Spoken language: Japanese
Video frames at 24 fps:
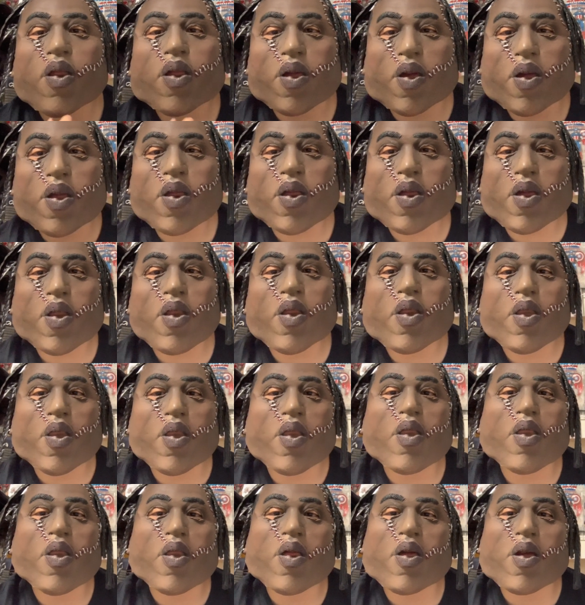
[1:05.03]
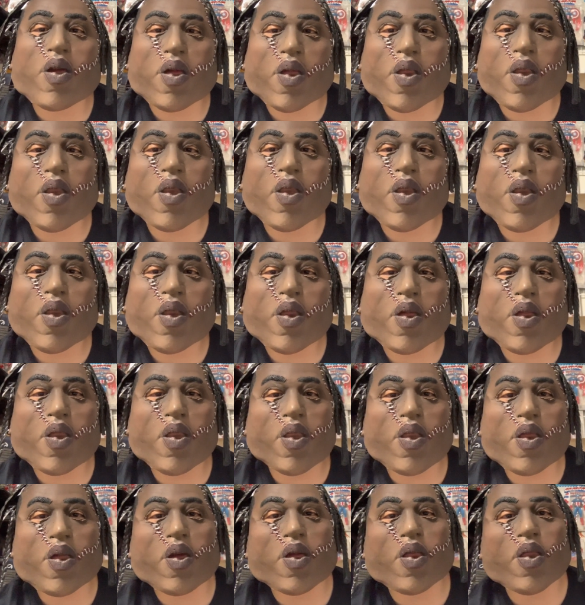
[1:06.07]
まあサイズ感よりも多いかなと思って、
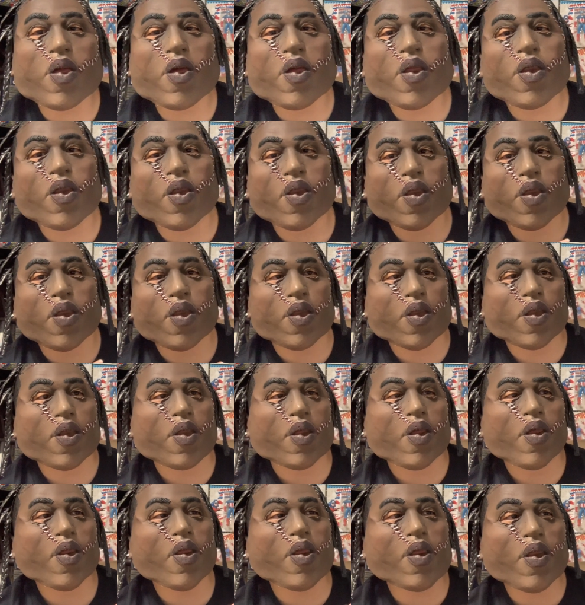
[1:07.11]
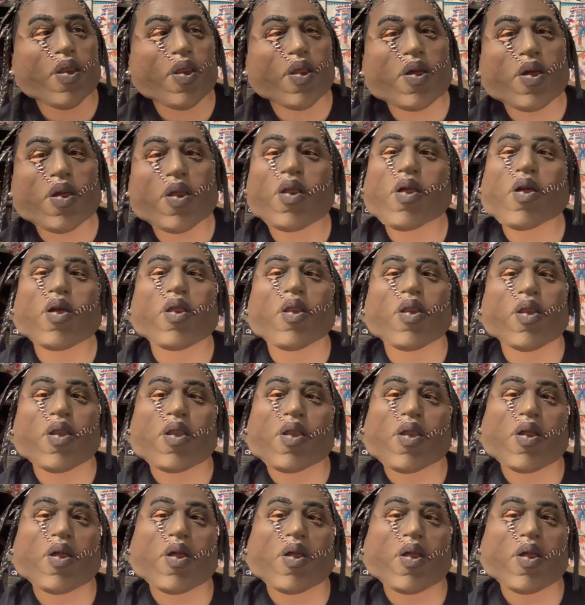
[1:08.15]
今回はその、ちょうどいいぐらいの、
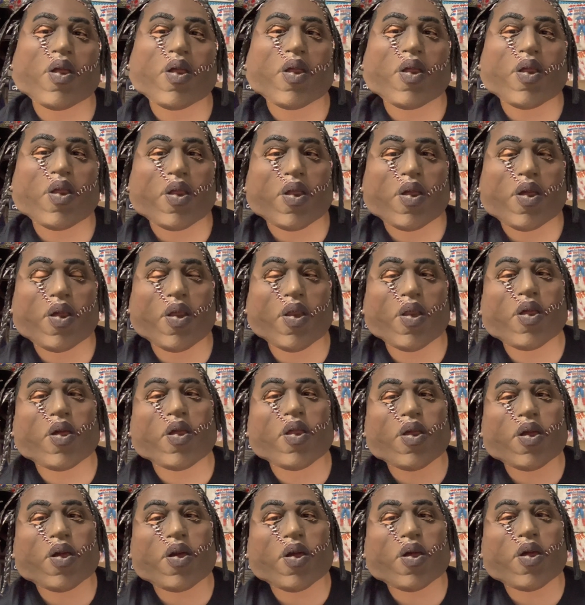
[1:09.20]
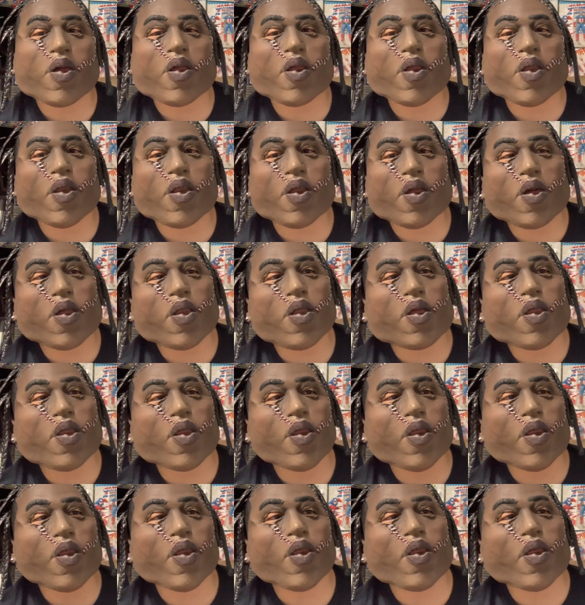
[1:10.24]
いろんな合わせ方っていうので、まあ
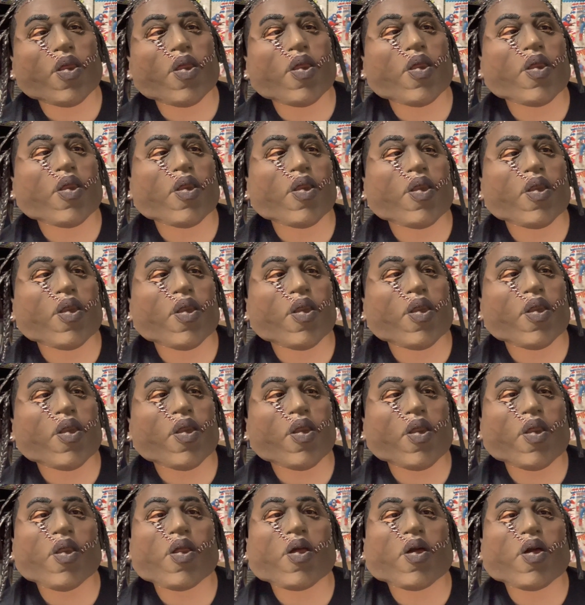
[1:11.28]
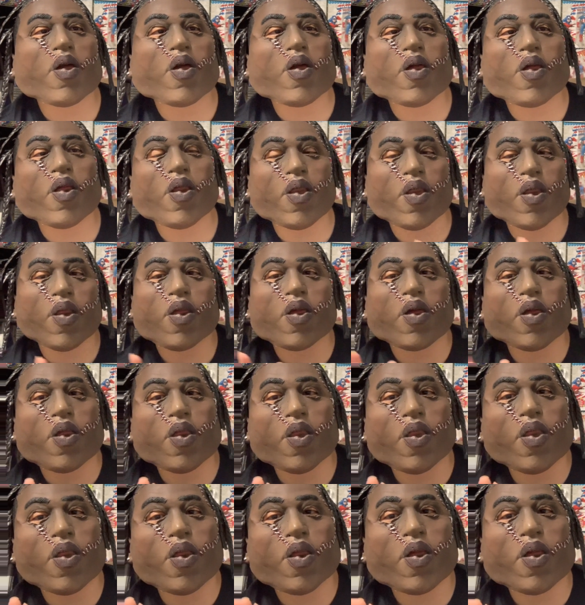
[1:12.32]
モノトーンと、まあ色味を使っ
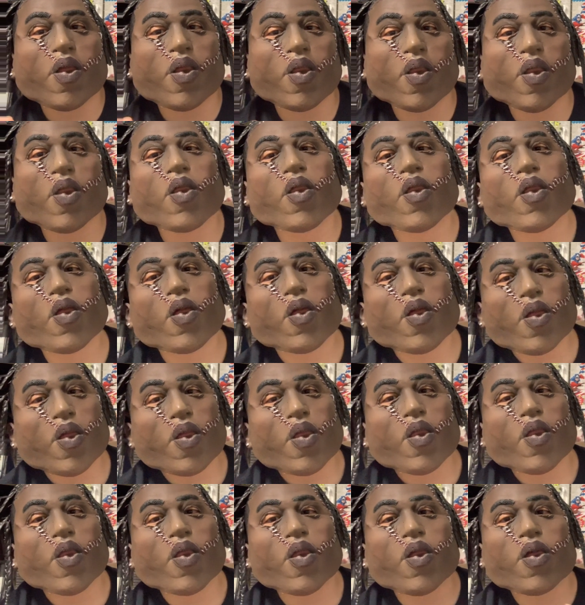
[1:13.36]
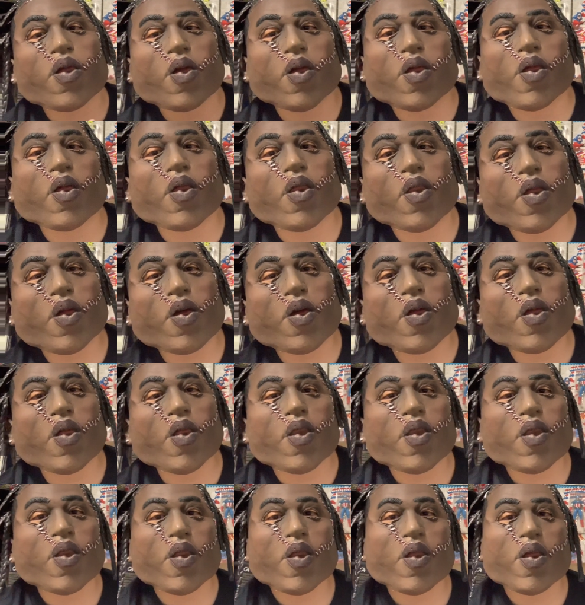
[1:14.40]
たコーディネートを使ったので、
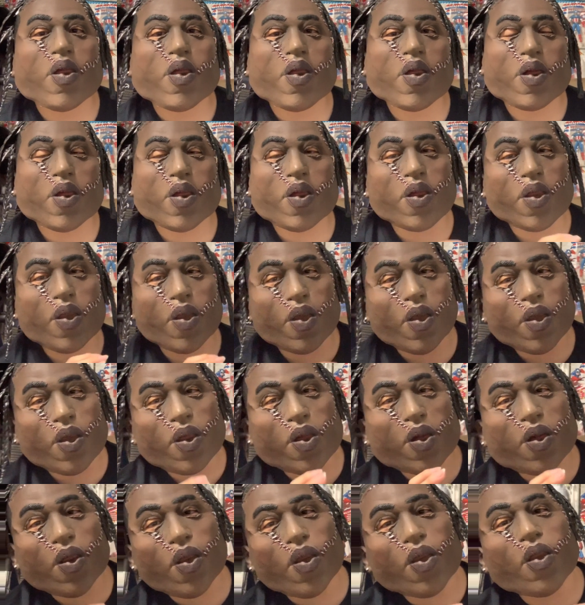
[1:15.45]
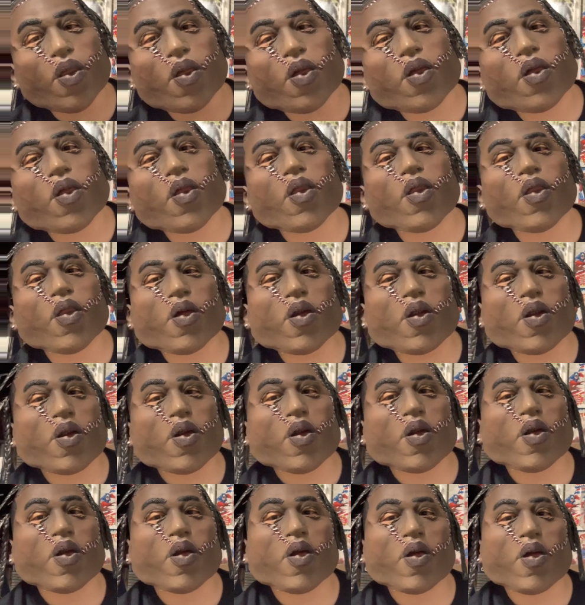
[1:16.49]
実際このぐらいがちょうどいいっていうの
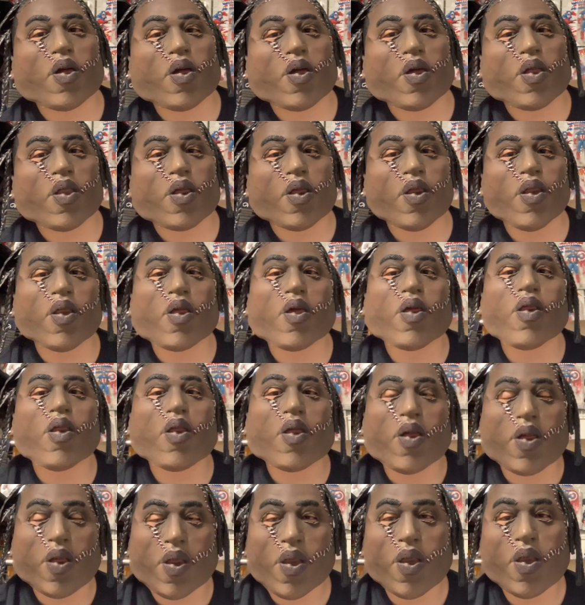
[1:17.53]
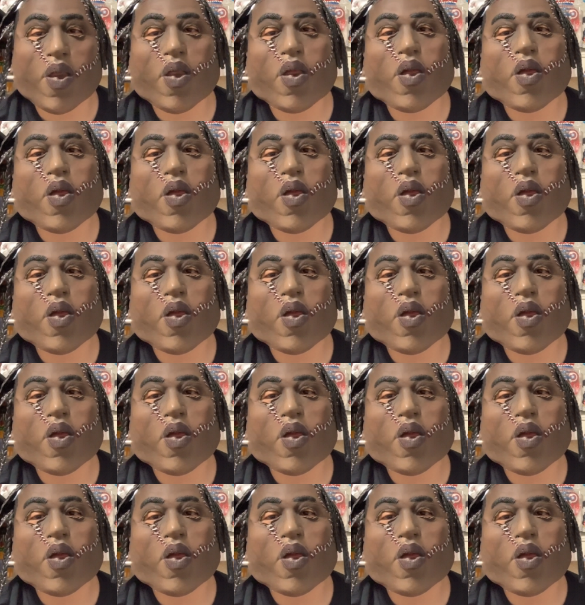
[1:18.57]
で、えー、まあ紹介しようかなと